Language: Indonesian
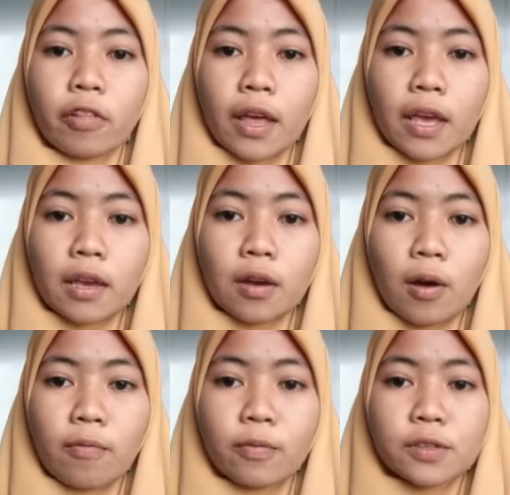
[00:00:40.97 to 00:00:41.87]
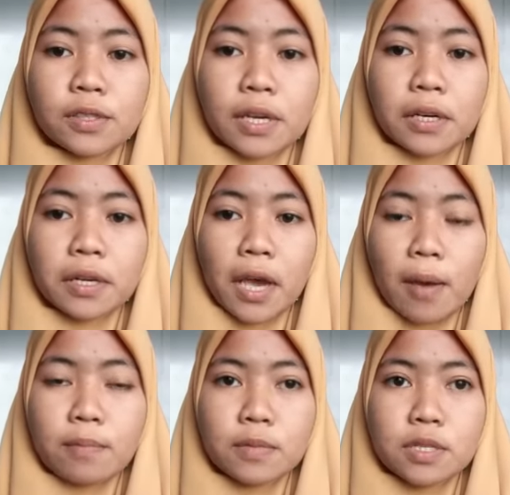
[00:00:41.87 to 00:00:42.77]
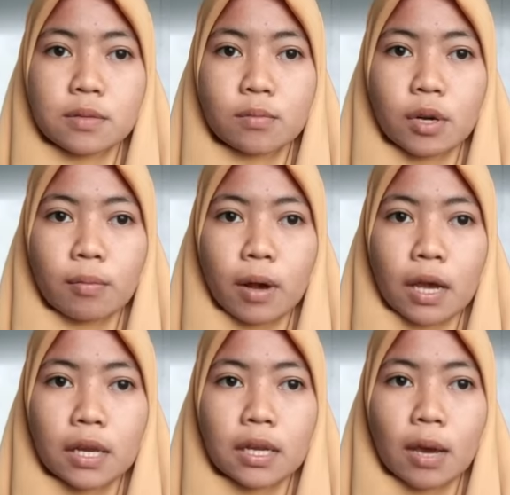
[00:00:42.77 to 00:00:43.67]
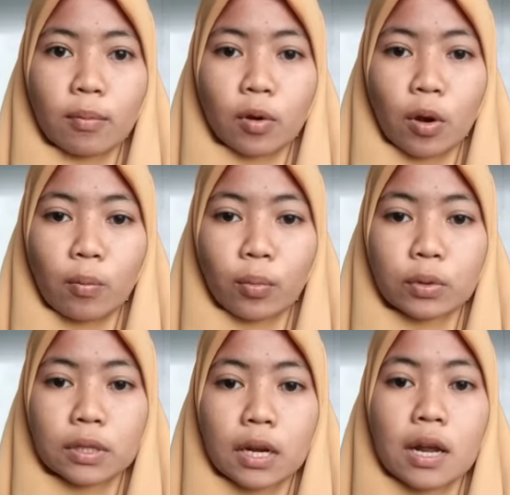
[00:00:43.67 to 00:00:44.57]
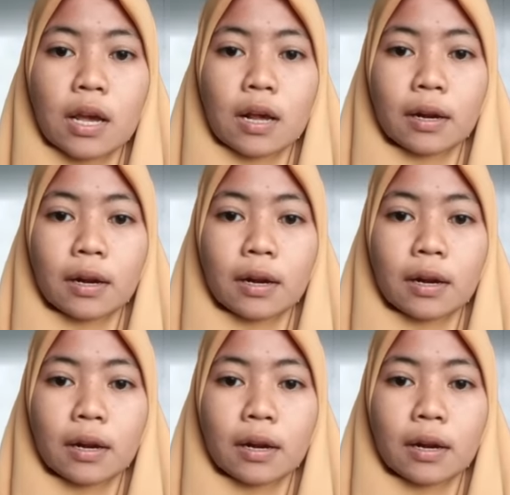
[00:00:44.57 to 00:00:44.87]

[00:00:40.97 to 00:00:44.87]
Play computer games, bermain game komputer.